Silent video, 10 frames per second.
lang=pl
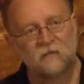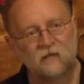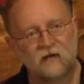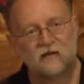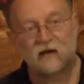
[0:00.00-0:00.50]

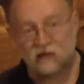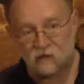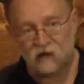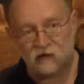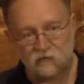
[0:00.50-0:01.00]
na
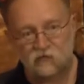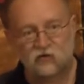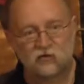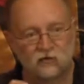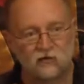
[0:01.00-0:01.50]
temat przy
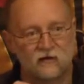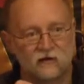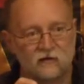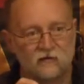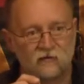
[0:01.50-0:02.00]

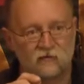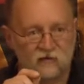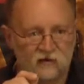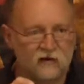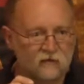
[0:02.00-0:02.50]
źródle
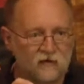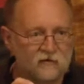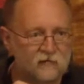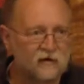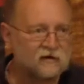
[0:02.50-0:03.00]
usycham z
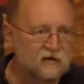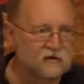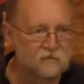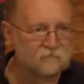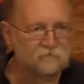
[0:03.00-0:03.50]

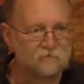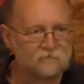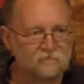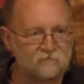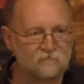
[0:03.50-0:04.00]
pragnienia.
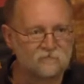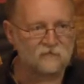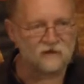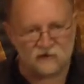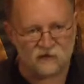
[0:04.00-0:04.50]

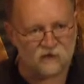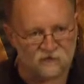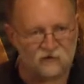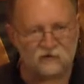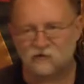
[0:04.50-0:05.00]
Jestem na
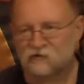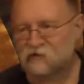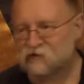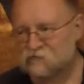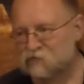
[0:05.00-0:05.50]
dworze
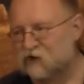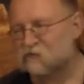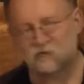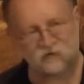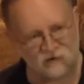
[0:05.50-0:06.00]
książęcym, ale
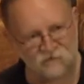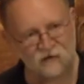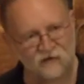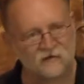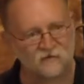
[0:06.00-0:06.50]
wciąż jestem
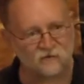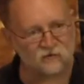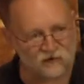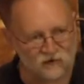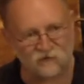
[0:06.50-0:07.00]
biedny, wciąż
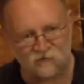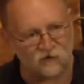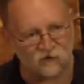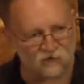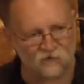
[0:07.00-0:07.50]
jestem tym
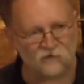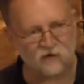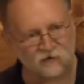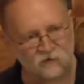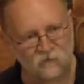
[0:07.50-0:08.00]
wędrownym
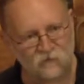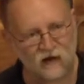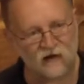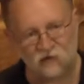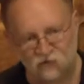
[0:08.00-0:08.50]
poetą.
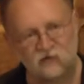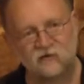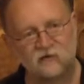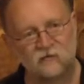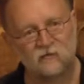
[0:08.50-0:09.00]
Ale to
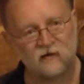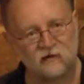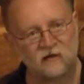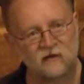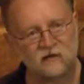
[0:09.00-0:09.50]
wszyscy rymowali
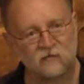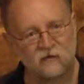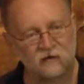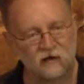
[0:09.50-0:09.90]
na ten temat.